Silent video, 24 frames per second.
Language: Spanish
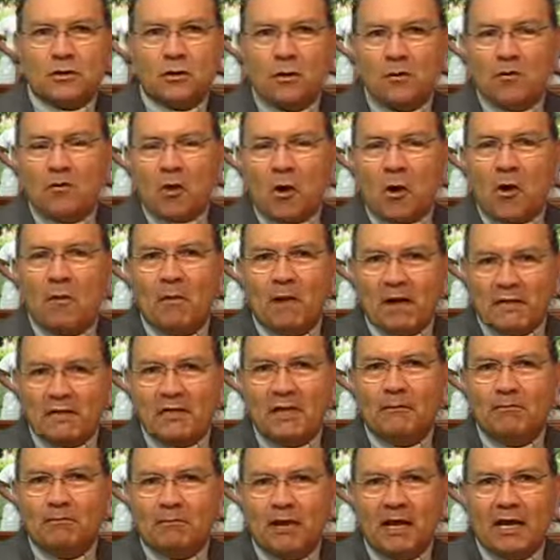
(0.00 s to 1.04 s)
un poco más
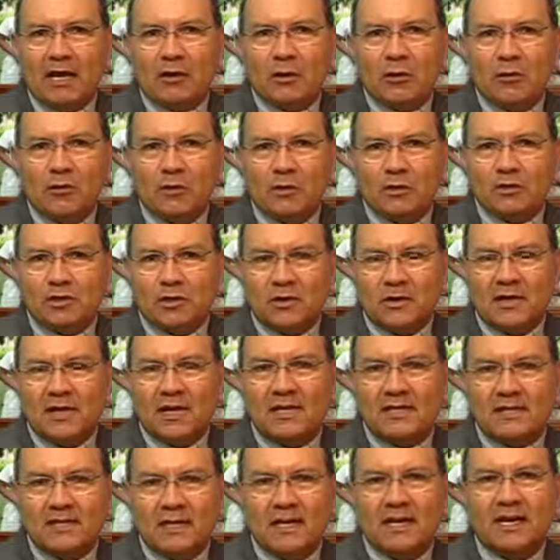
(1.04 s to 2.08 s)
amplia como
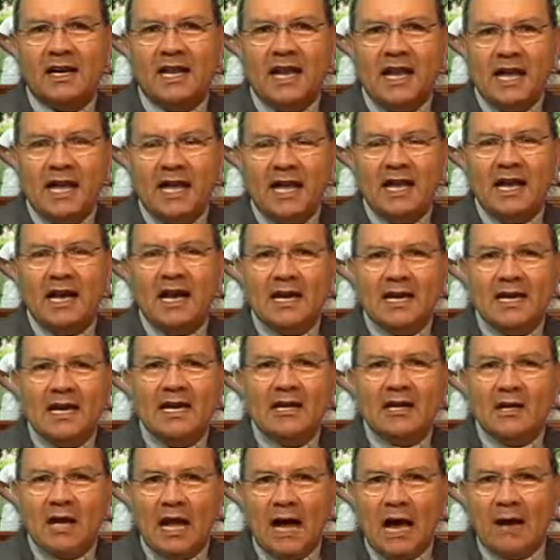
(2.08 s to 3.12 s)
solía ser en
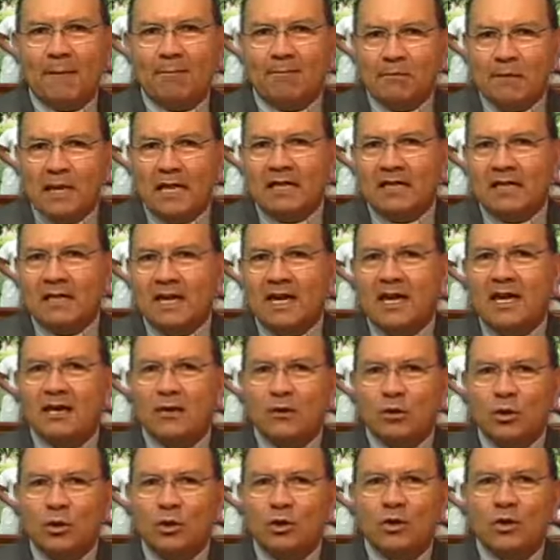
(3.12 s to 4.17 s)
aquel ambiente
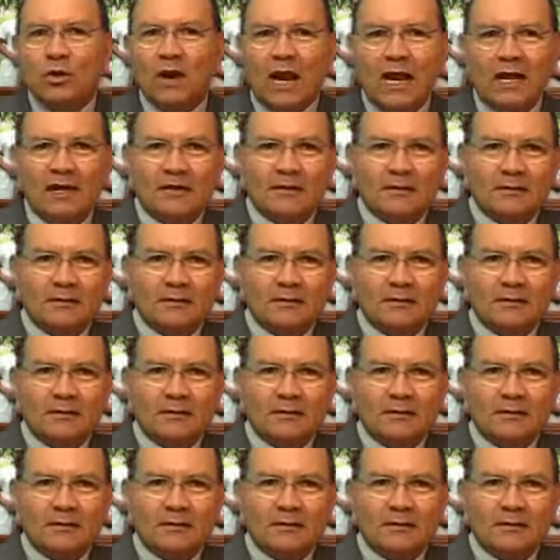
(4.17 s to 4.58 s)
cultural.